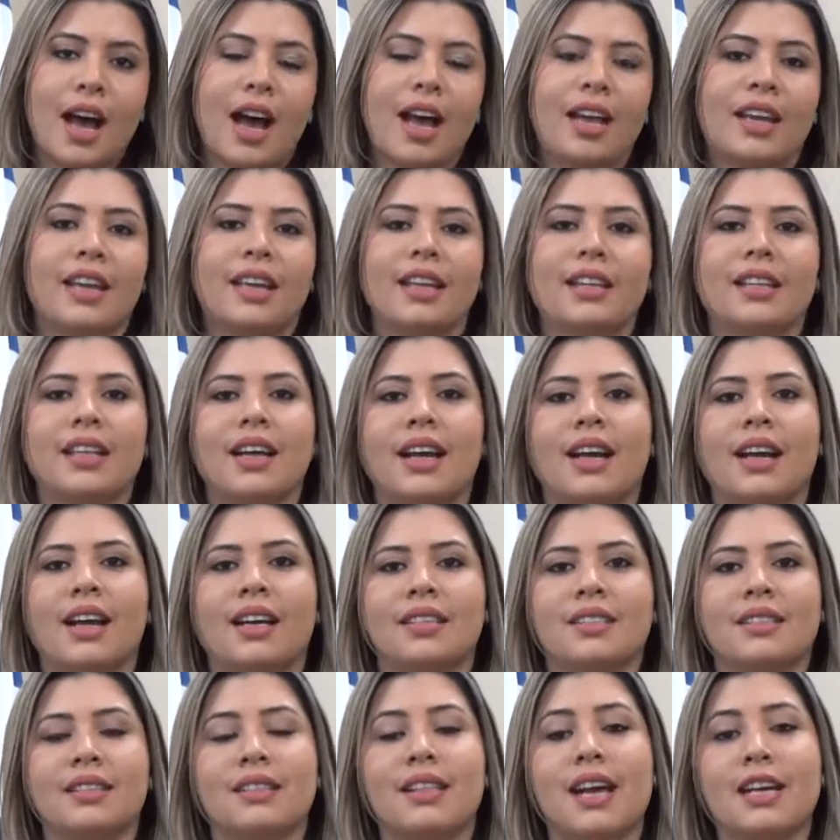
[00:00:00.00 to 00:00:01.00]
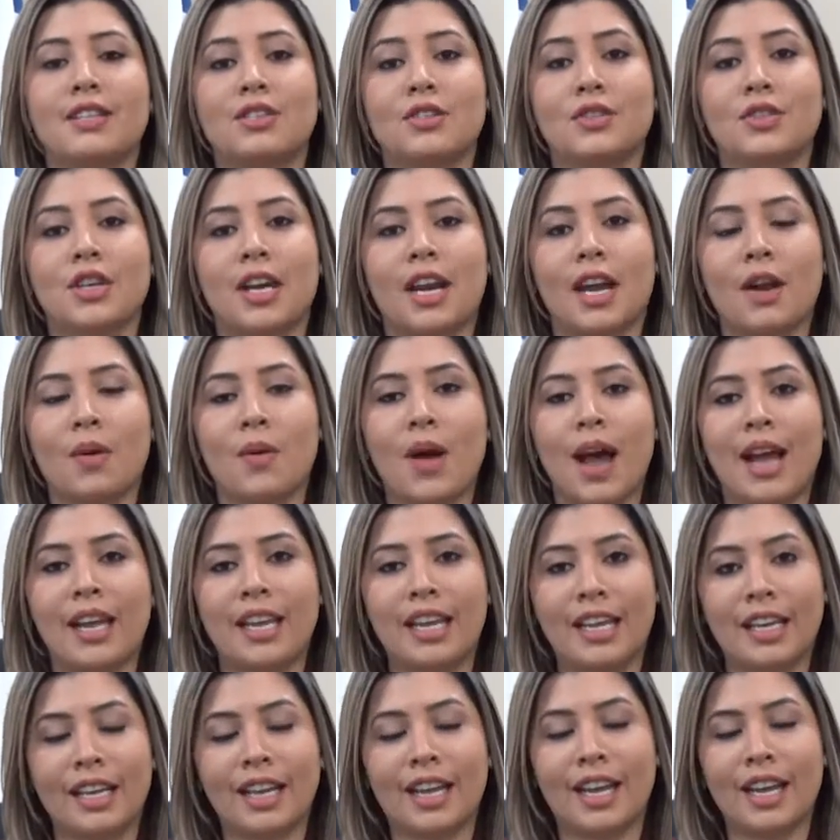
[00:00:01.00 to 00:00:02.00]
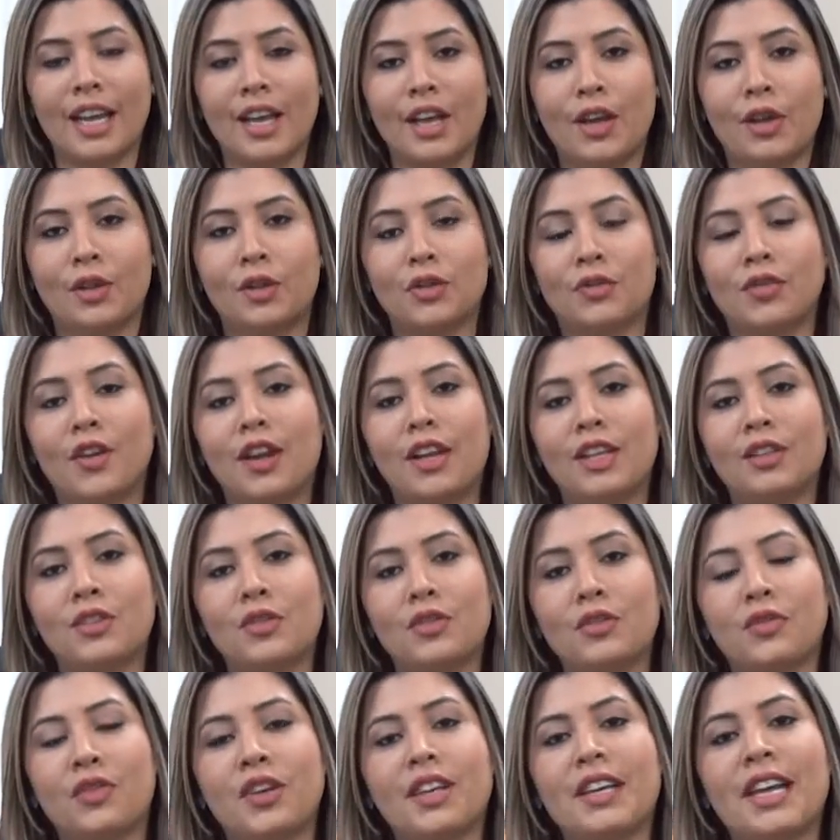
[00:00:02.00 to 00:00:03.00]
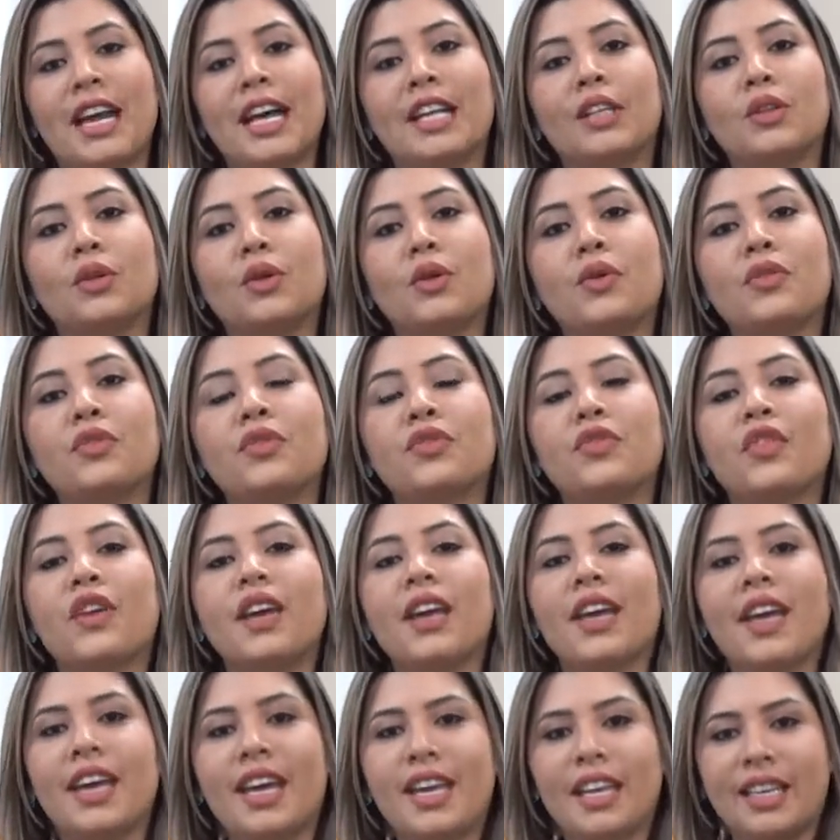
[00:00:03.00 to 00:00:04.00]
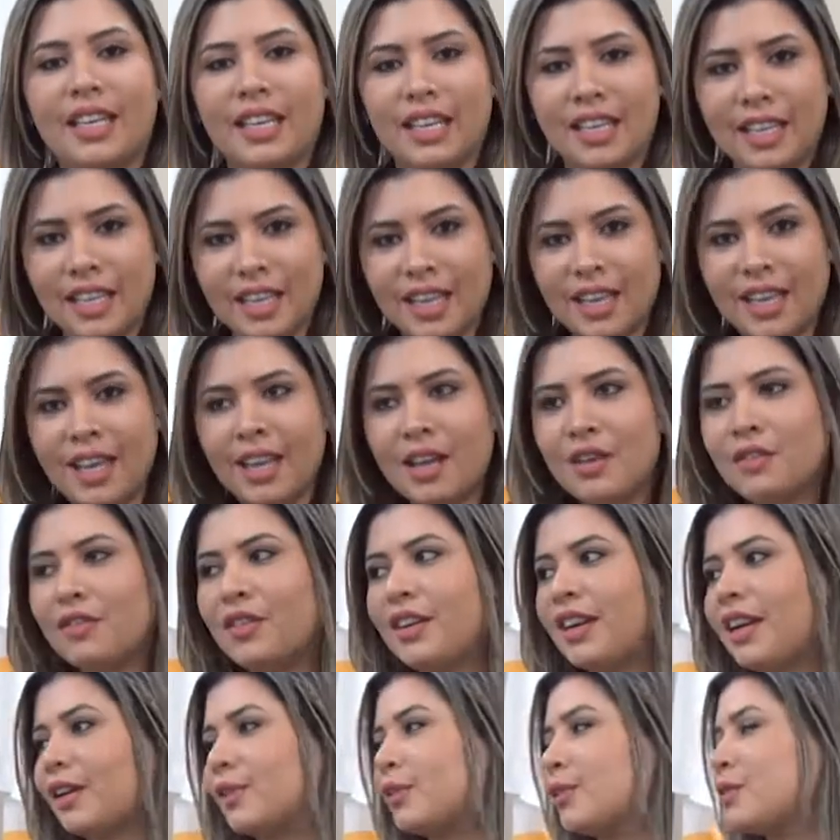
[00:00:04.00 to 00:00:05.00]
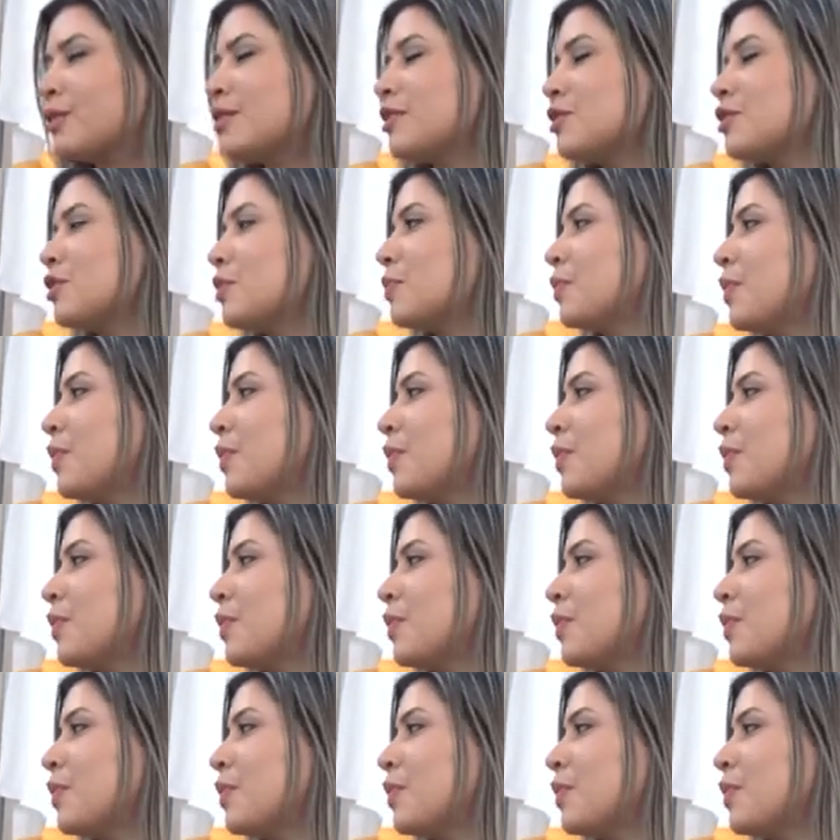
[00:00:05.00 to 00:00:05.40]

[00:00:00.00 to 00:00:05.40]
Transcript: aqui da cidade de Araguaína. Eu estou falando do vereador Ferreirinha. Vereador, seja